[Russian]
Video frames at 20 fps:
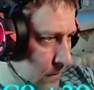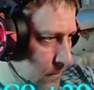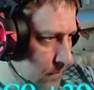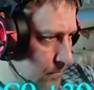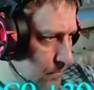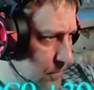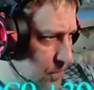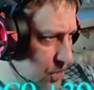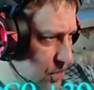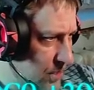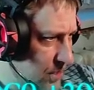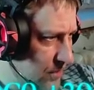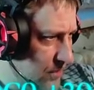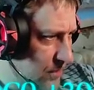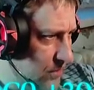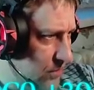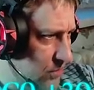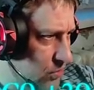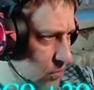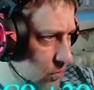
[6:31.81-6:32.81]

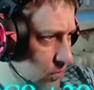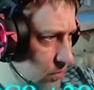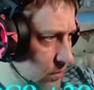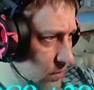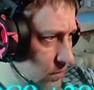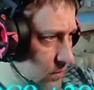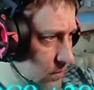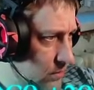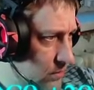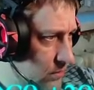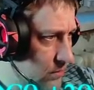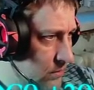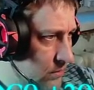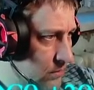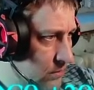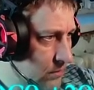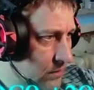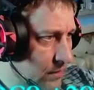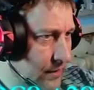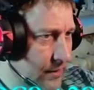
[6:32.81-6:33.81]
Песчаные дюны.
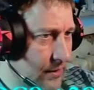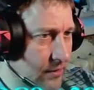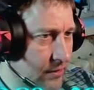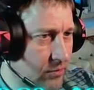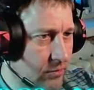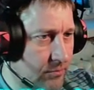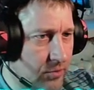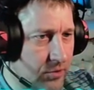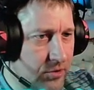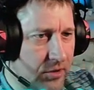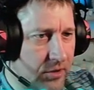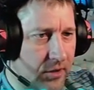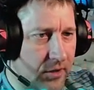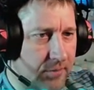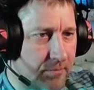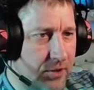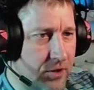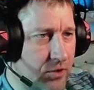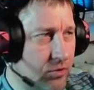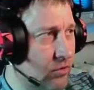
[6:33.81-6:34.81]
Охереть, он просто как
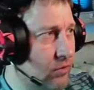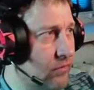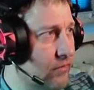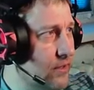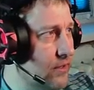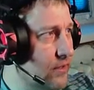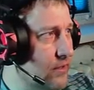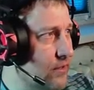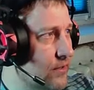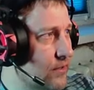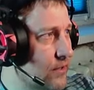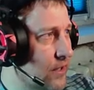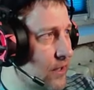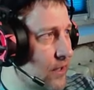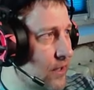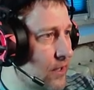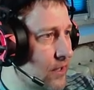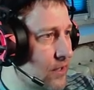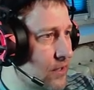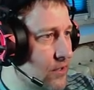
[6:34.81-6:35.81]
песок выглядит.
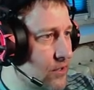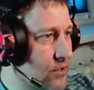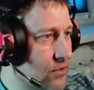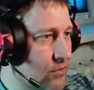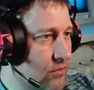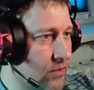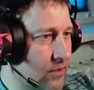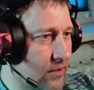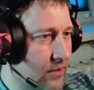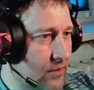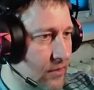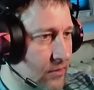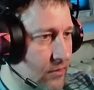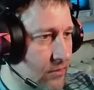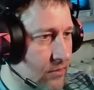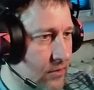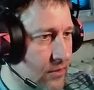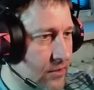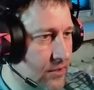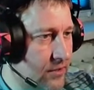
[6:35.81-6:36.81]
Сколько это у
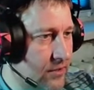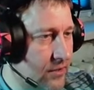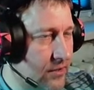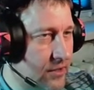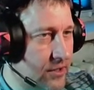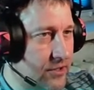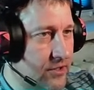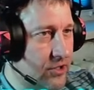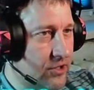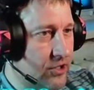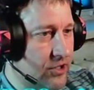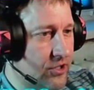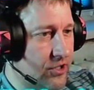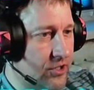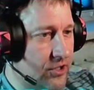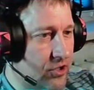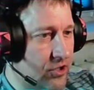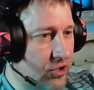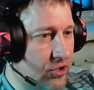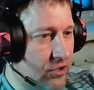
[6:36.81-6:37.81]
нас? Это
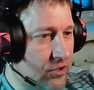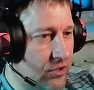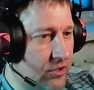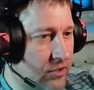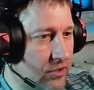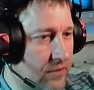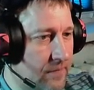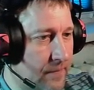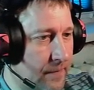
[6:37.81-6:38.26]
364.